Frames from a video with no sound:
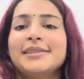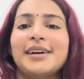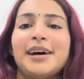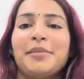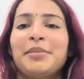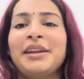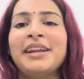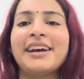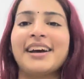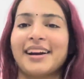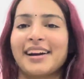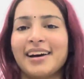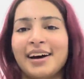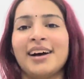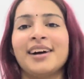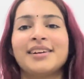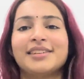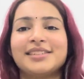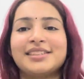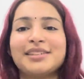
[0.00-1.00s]
अभी नहीं करना
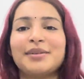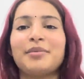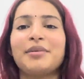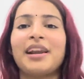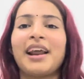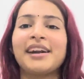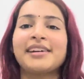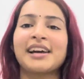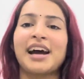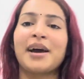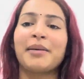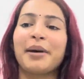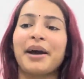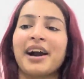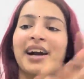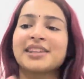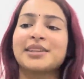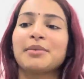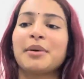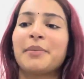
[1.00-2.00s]
जब टाइम
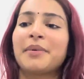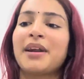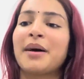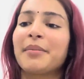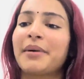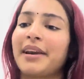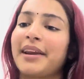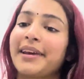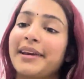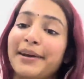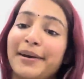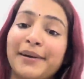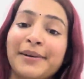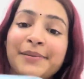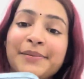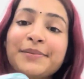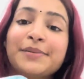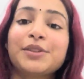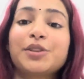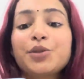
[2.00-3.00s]
आएगा तब अपना आप करेंगे
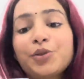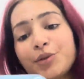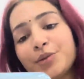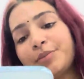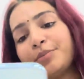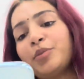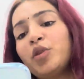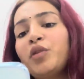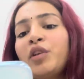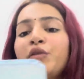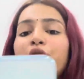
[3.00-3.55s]
सो मूविंग